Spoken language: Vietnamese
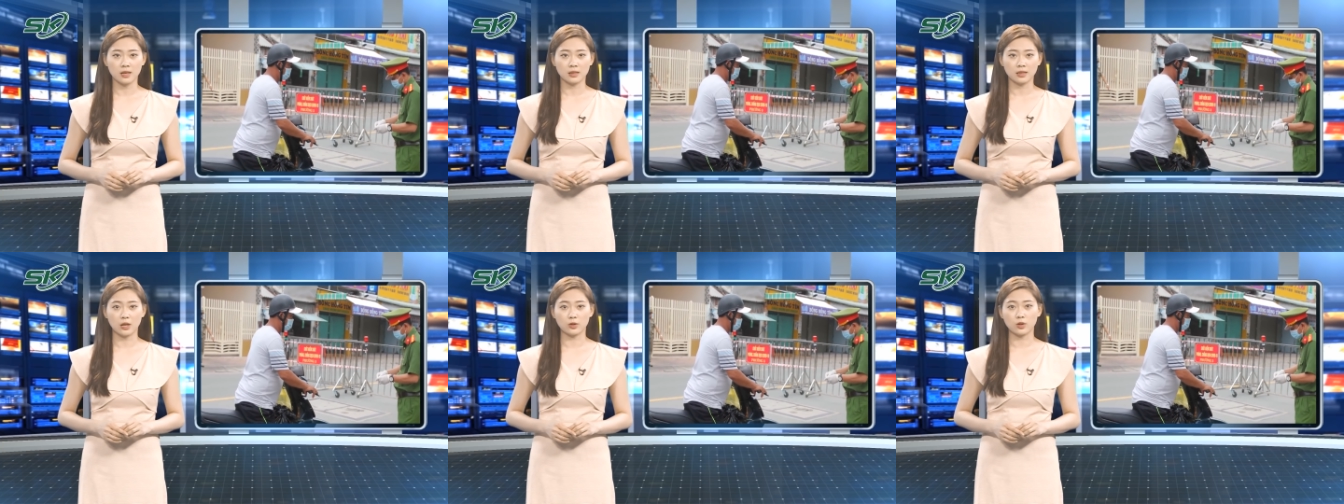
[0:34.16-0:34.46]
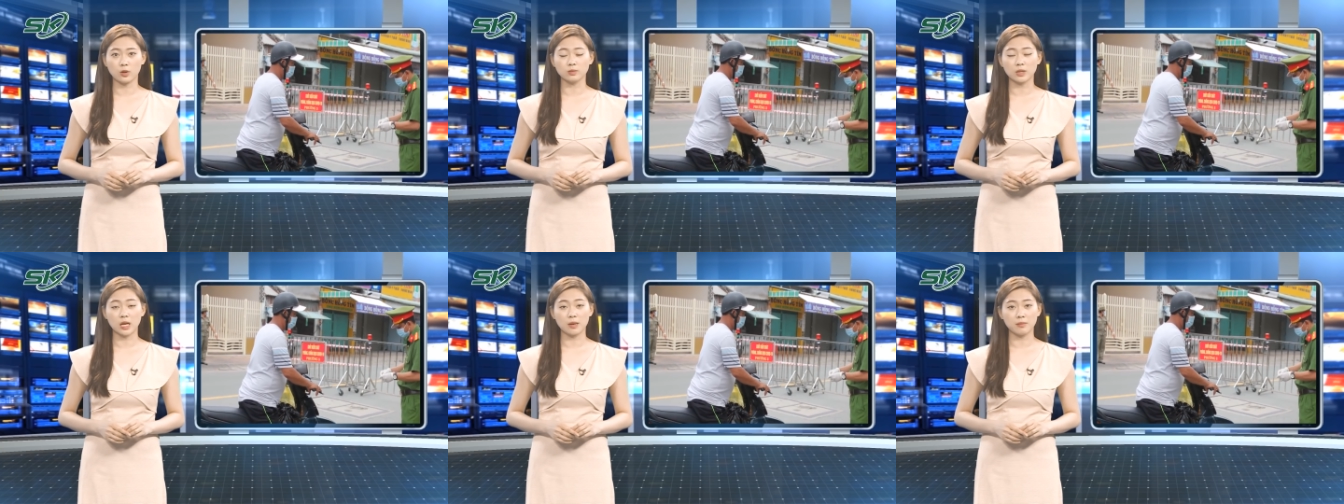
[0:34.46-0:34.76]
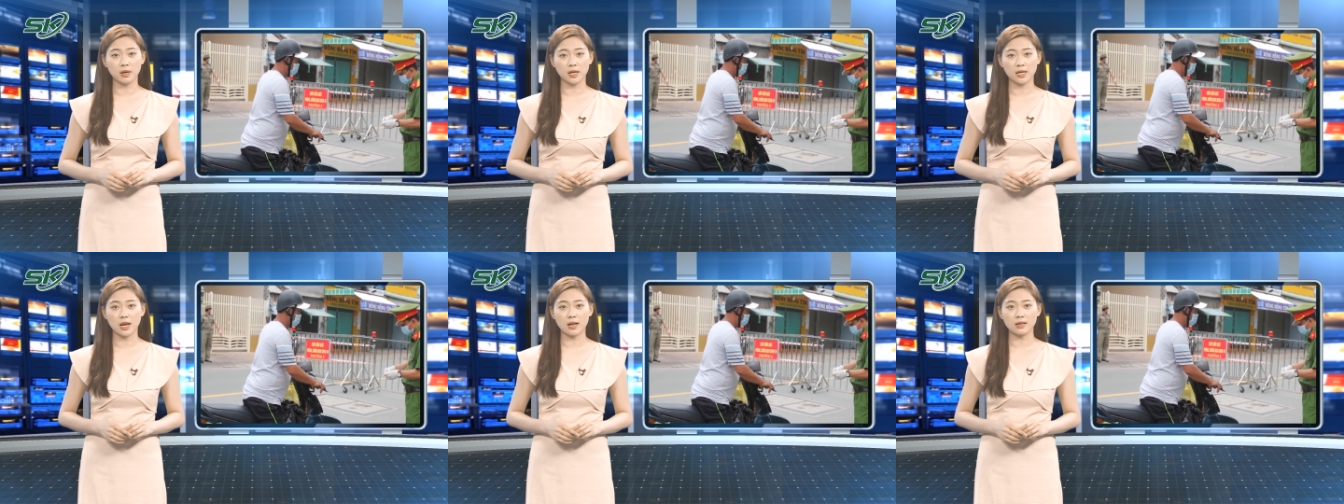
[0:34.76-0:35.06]
Theo thông tin
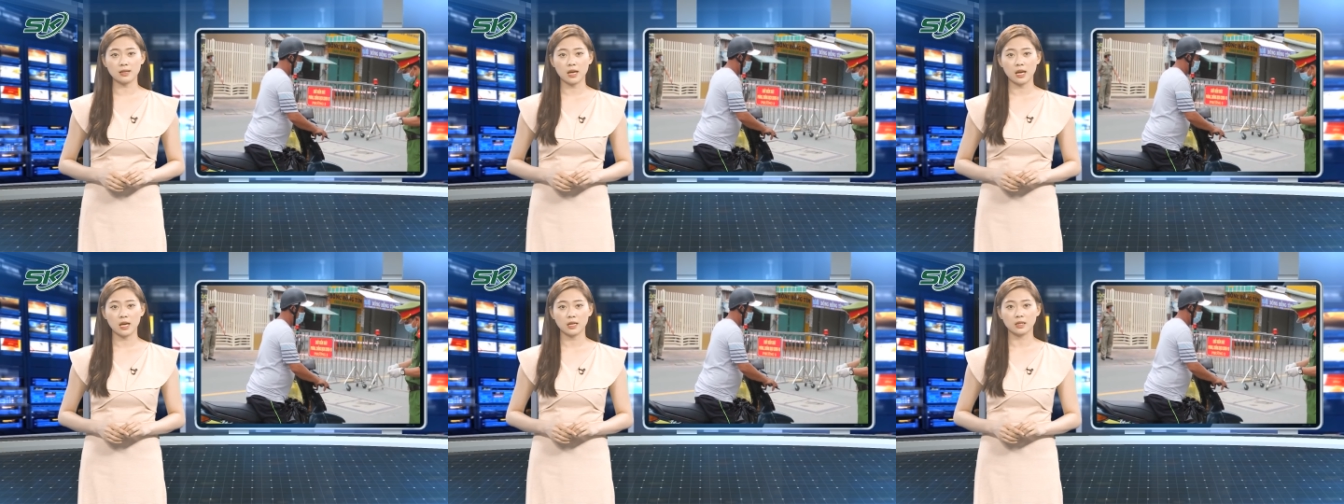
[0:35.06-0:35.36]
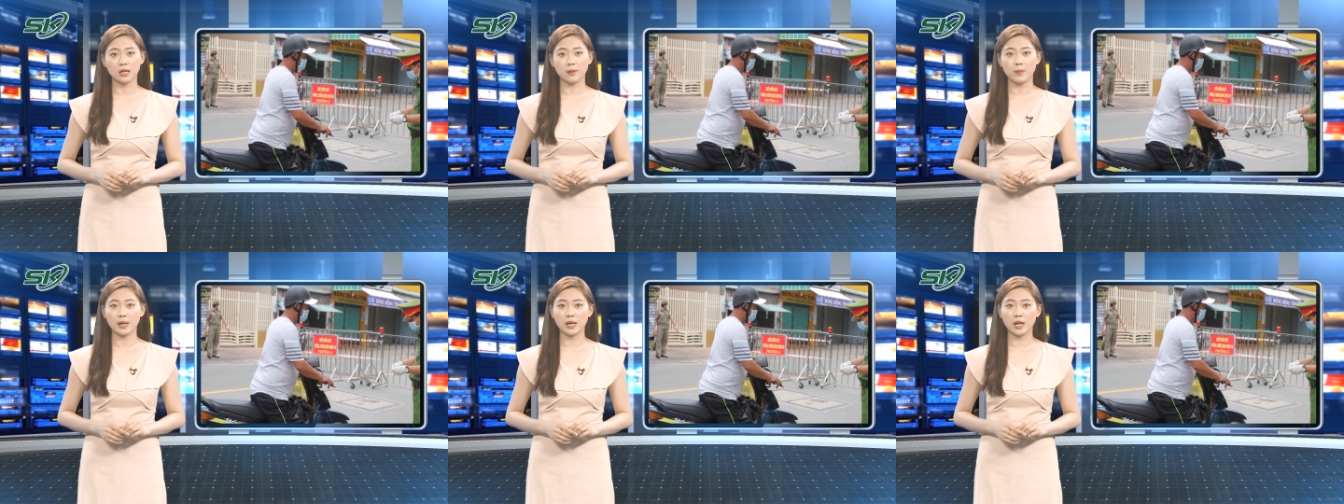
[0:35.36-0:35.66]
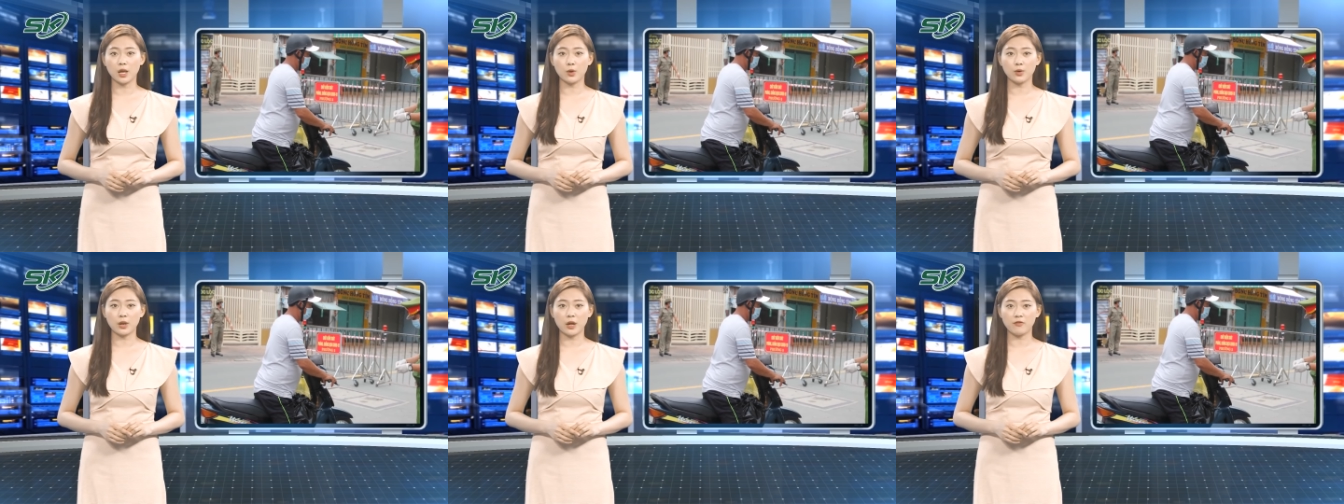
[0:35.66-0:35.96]
mới nhất, tỉnh Bạc
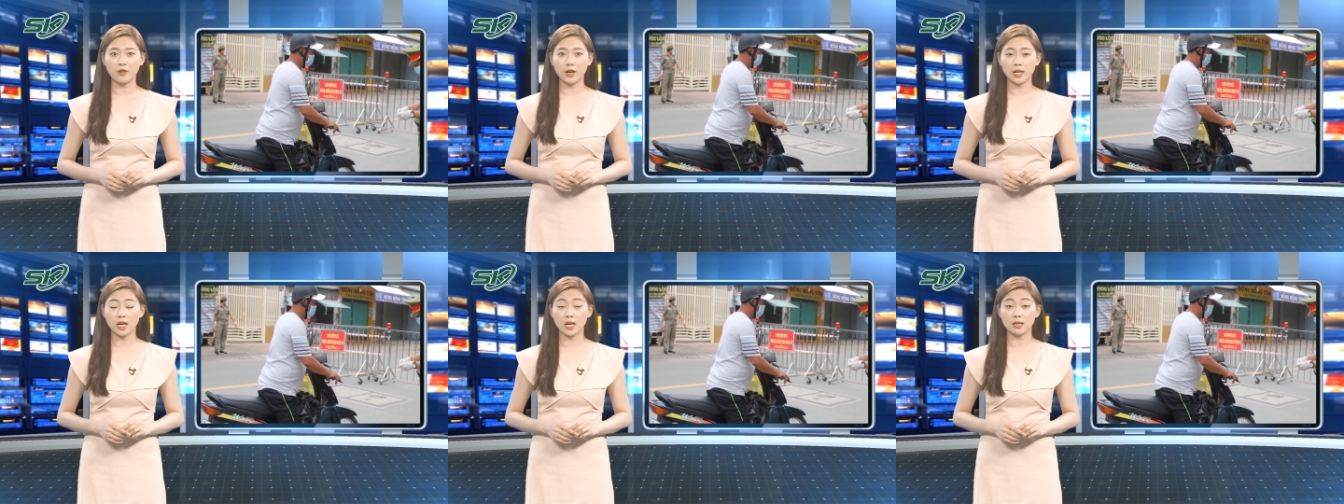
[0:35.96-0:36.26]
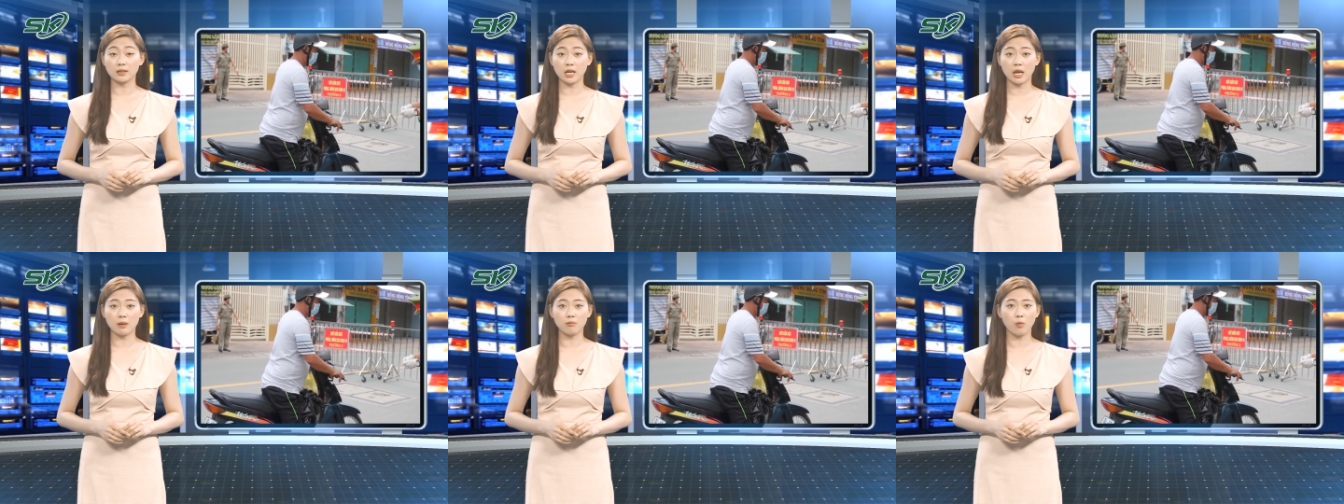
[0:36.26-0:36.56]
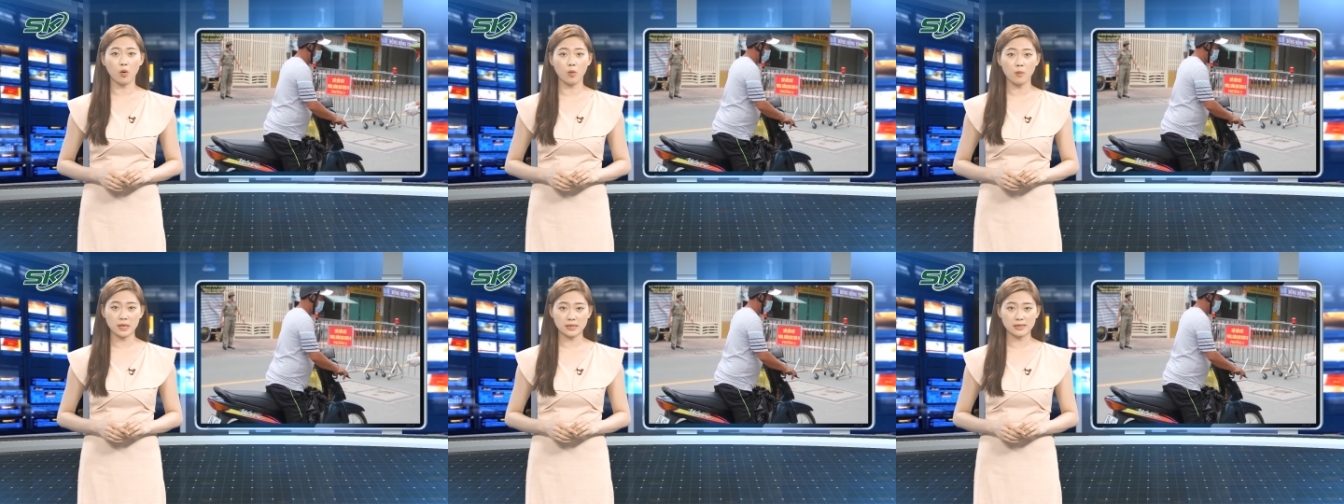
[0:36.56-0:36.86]
Liêu đã phát hiện thêm
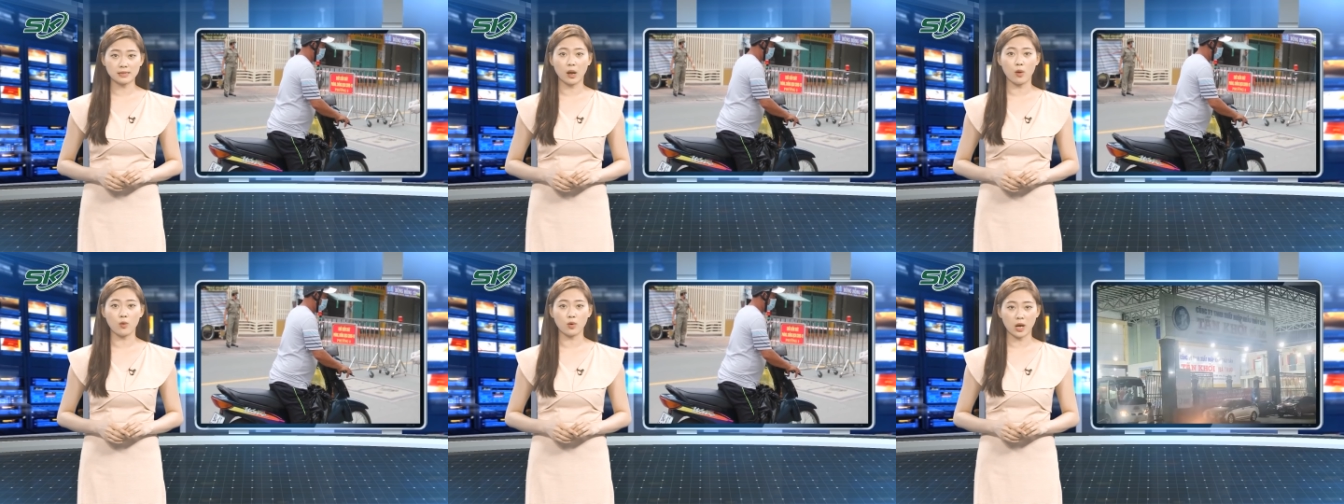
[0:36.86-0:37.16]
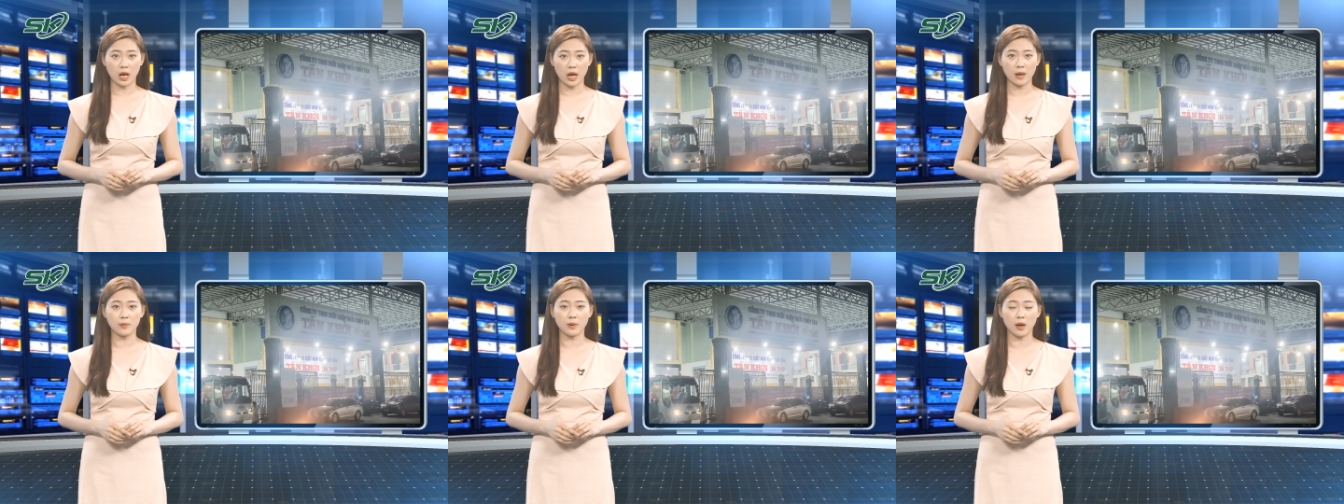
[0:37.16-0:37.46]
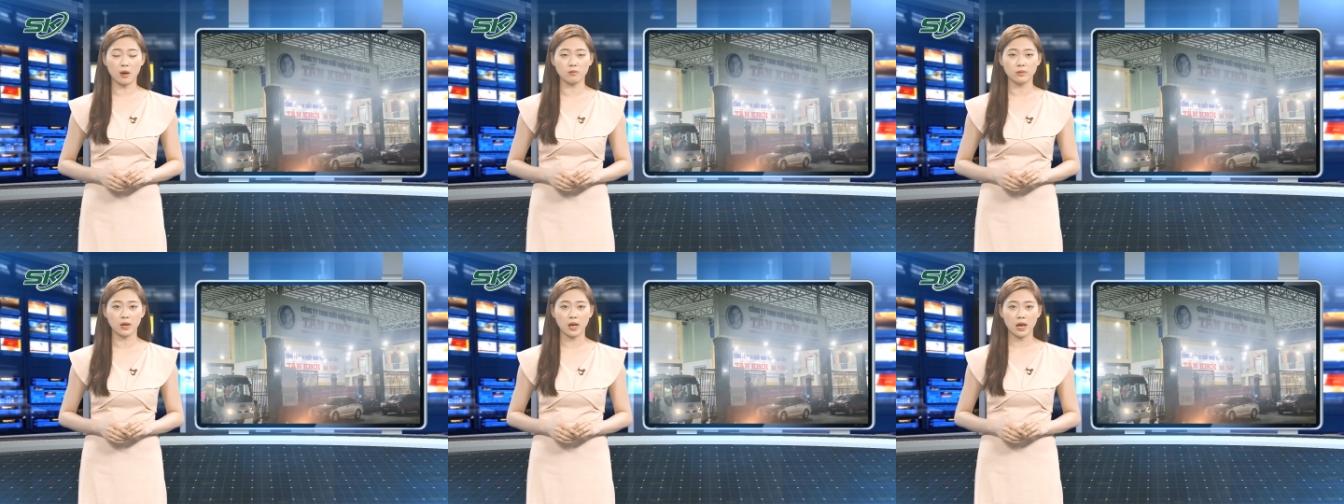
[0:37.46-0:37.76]
46 ca
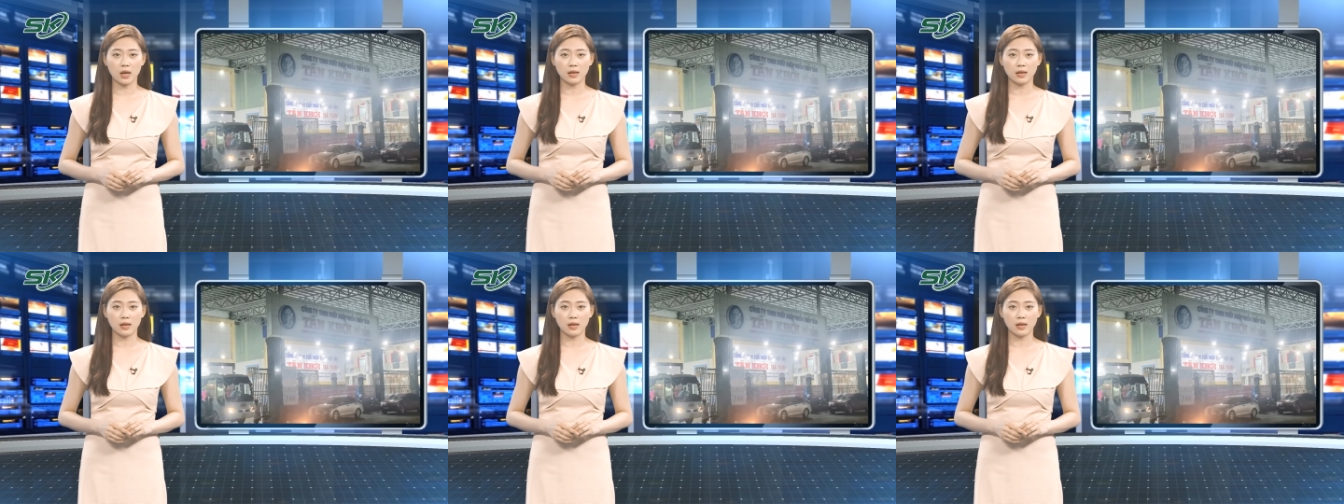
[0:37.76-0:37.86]
F0